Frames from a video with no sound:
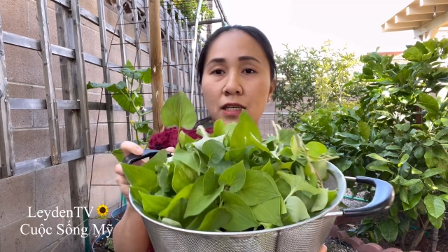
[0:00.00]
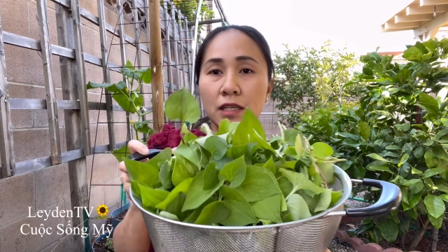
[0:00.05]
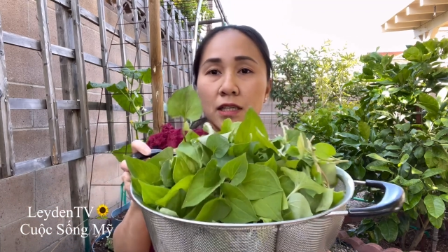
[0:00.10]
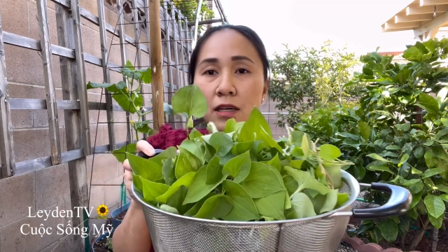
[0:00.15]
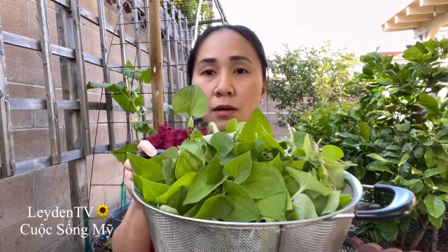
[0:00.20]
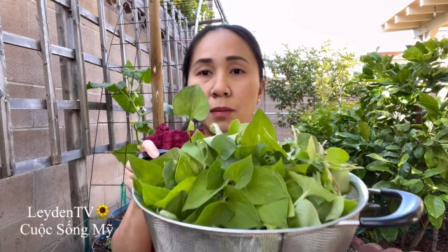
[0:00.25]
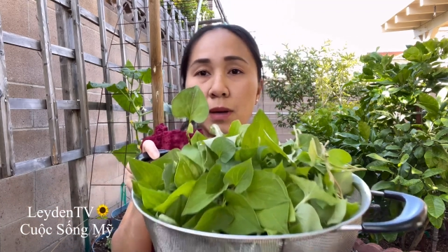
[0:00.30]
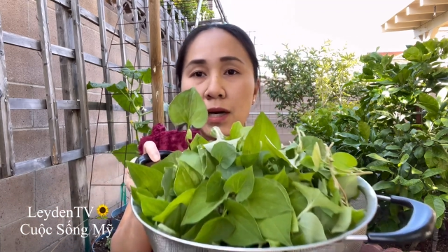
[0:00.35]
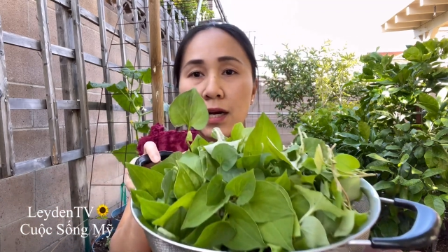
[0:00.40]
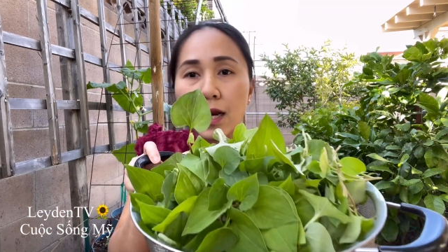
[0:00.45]

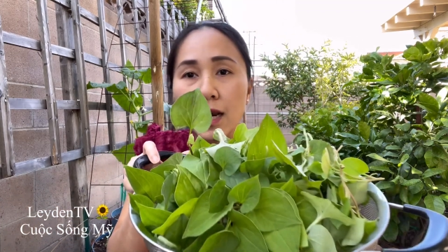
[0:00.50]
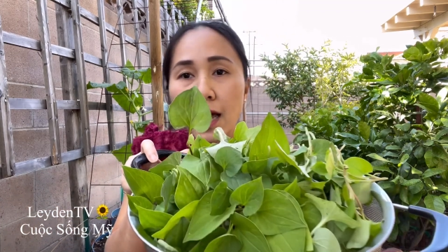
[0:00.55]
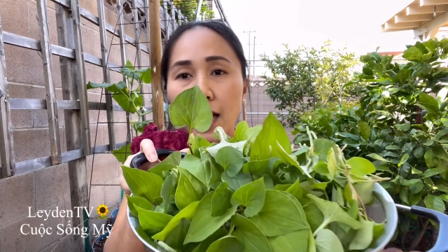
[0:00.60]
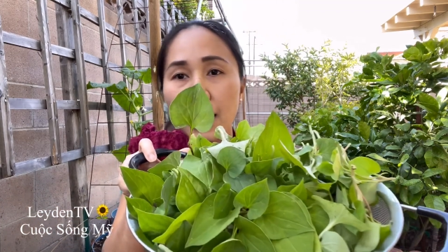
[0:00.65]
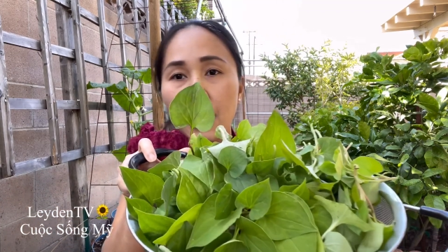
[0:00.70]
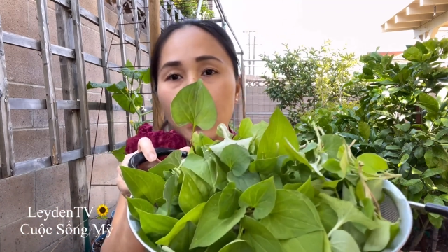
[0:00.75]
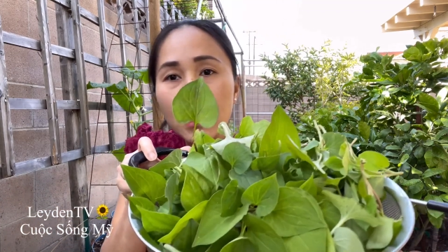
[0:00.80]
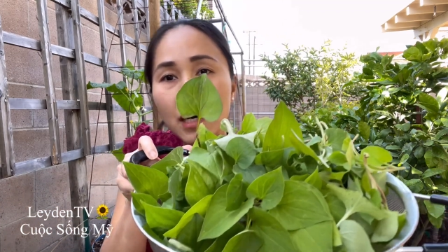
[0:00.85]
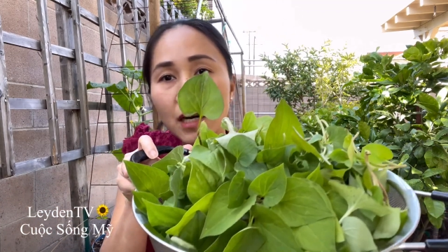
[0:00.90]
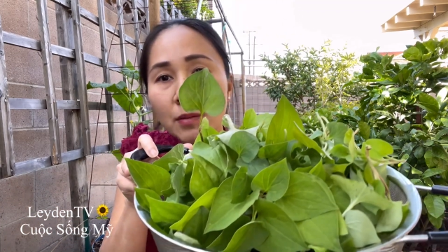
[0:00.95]
Nhưng mà cái lá
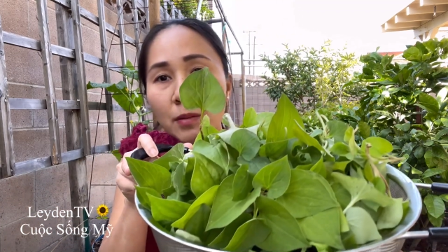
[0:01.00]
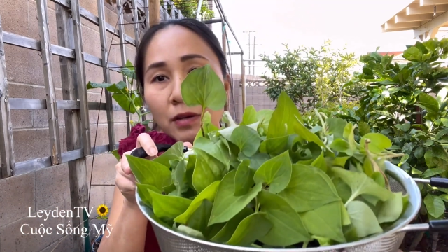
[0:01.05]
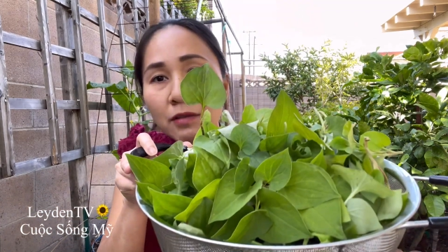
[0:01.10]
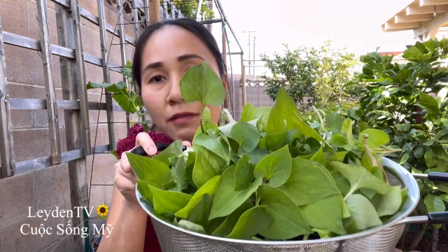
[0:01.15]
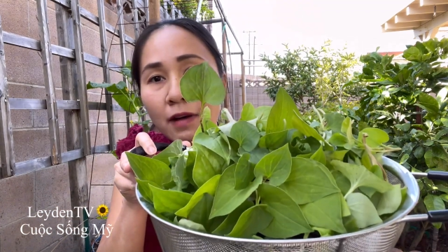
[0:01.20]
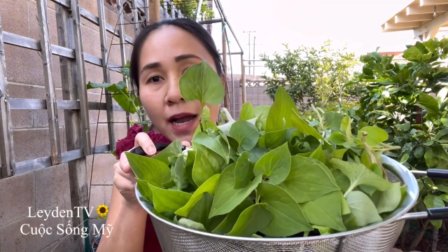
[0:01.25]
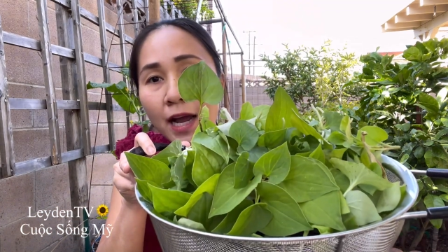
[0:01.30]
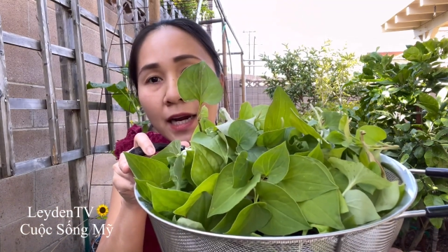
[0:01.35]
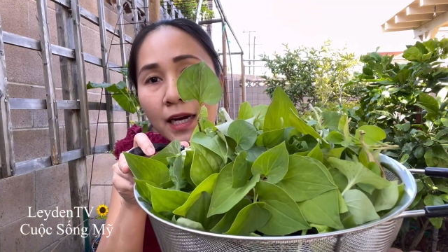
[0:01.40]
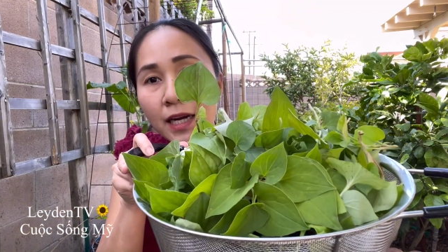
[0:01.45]
nó hơi bị
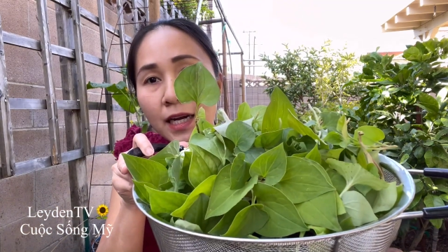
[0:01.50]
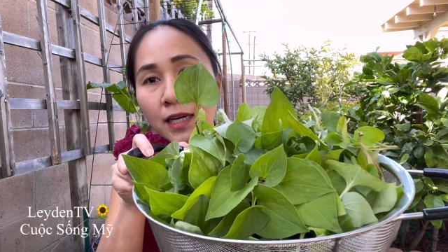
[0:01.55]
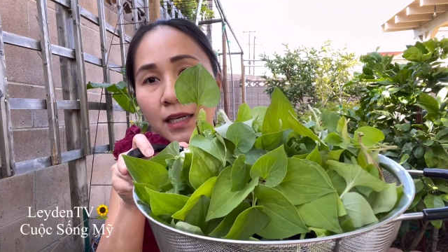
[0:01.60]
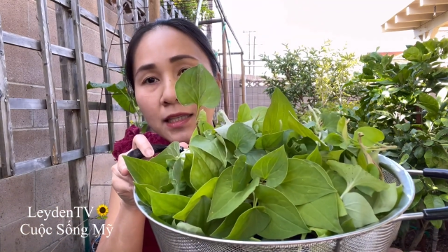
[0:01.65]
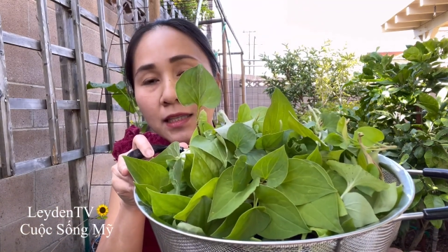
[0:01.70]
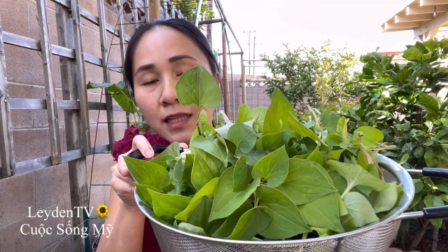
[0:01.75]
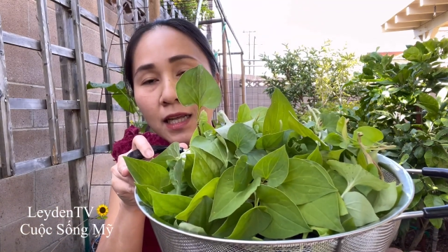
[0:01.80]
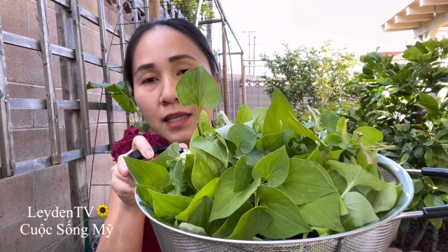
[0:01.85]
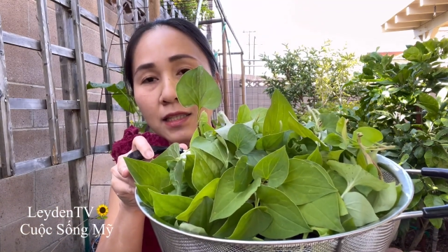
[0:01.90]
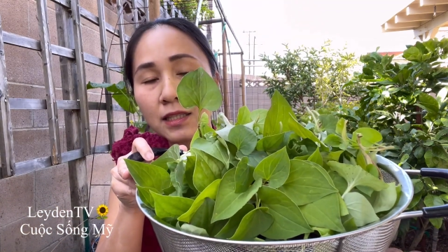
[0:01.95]
vàng ha,
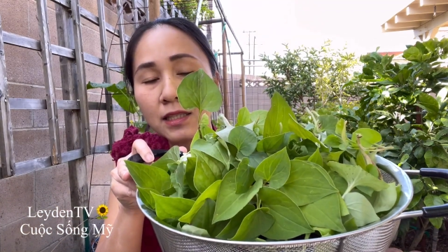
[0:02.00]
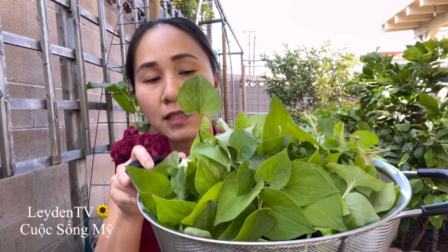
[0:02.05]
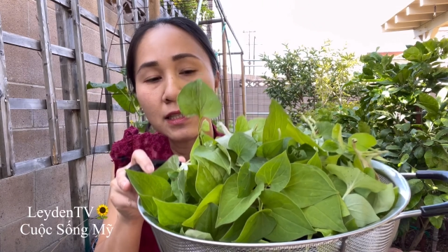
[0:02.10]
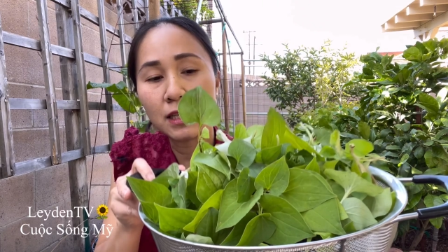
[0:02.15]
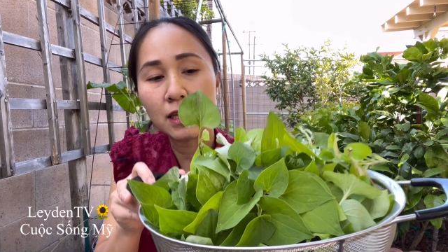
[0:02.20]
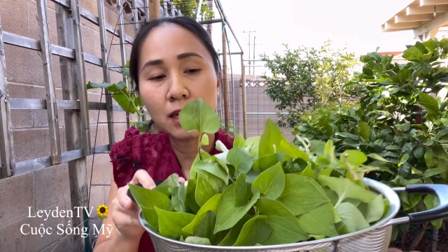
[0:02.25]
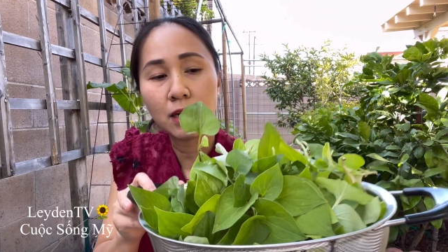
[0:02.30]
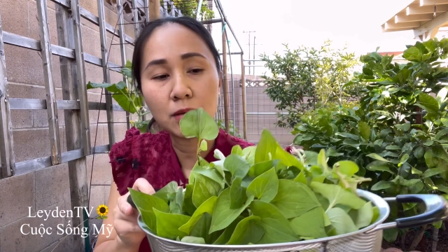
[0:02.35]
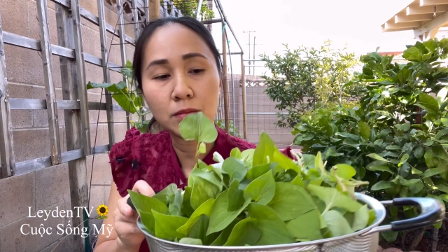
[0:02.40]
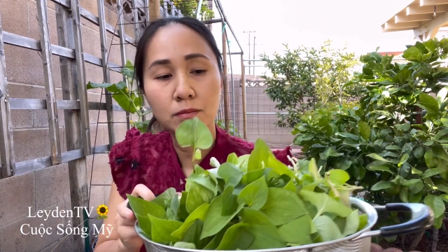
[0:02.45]
tại vì